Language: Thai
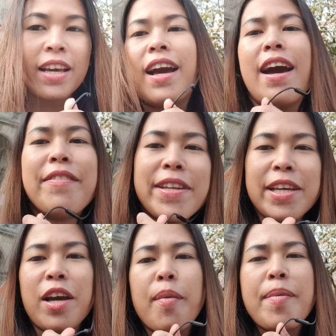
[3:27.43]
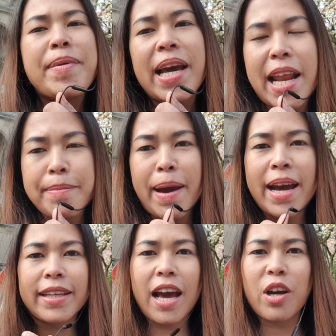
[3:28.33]
ค่ะวันนี้ก็ไม่มีอะไรมาก
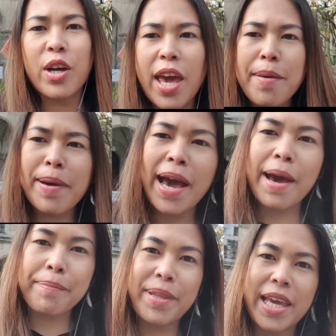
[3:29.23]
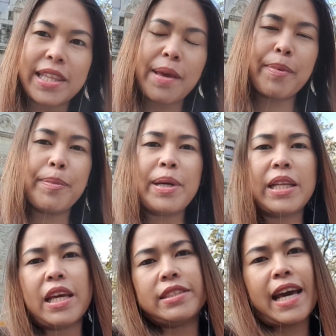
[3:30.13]
นะ ก็แค่มาอัปเดตให้เพื่อ
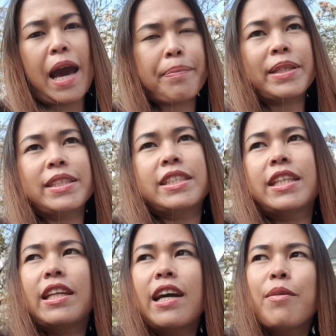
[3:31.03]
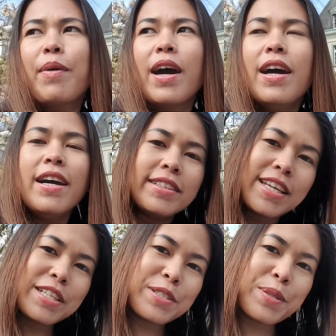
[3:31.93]
นๆได้ทราบกันเฉยๆนะคะว่า
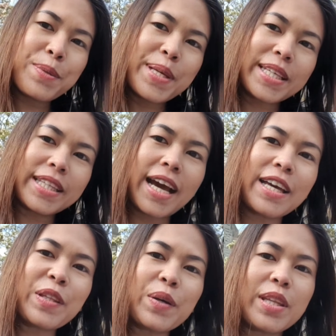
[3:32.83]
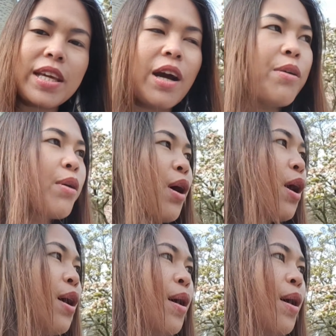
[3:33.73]
ที่ซูริกนะคะตอนนี้เขาก็